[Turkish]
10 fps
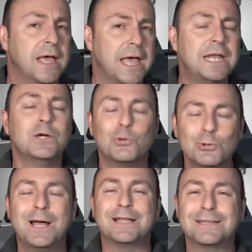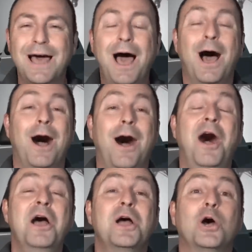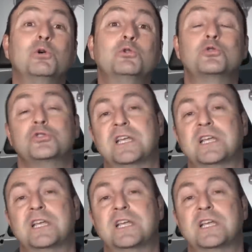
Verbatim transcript: Eli kulağında Anka 3